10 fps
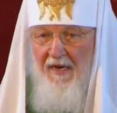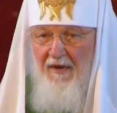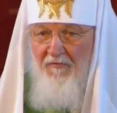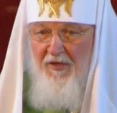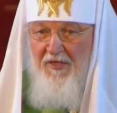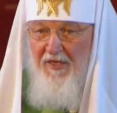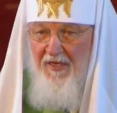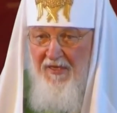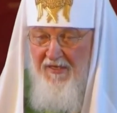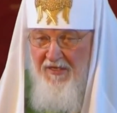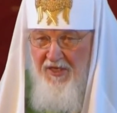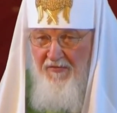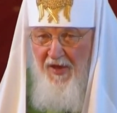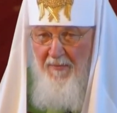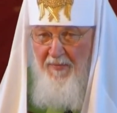Вот
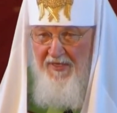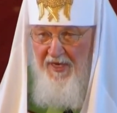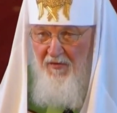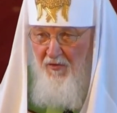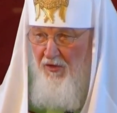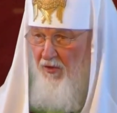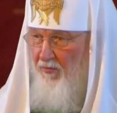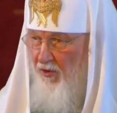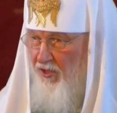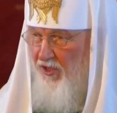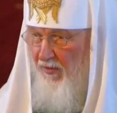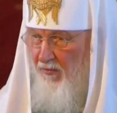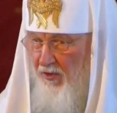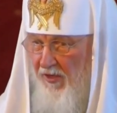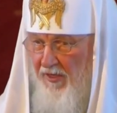живя по закону
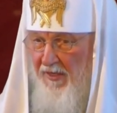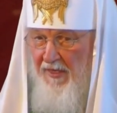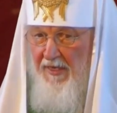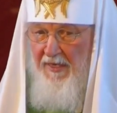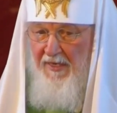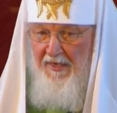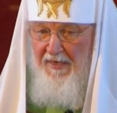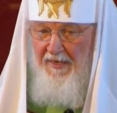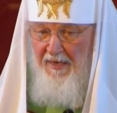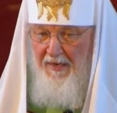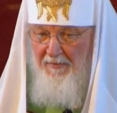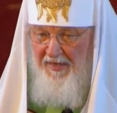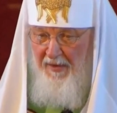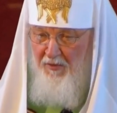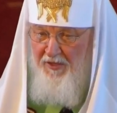Божьему – по
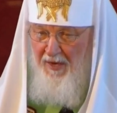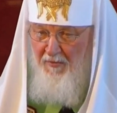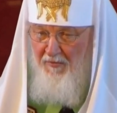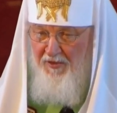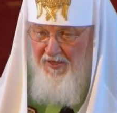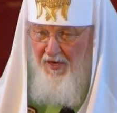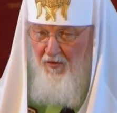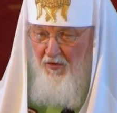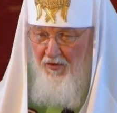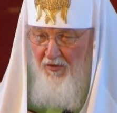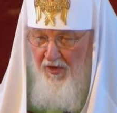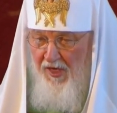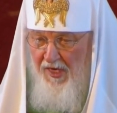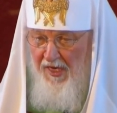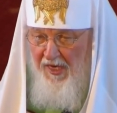тому самому закону,
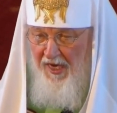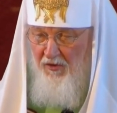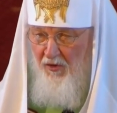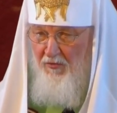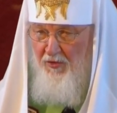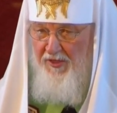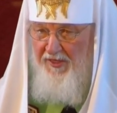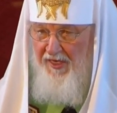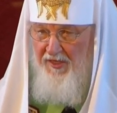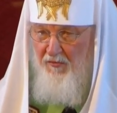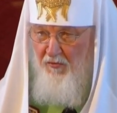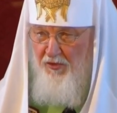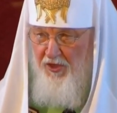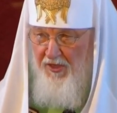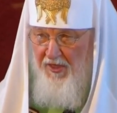которому здесь
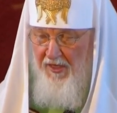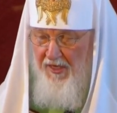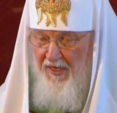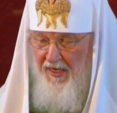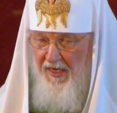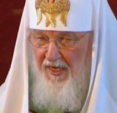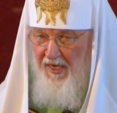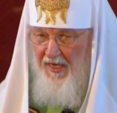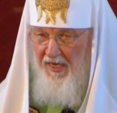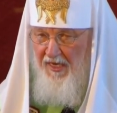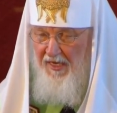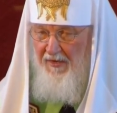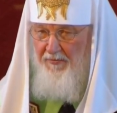учат и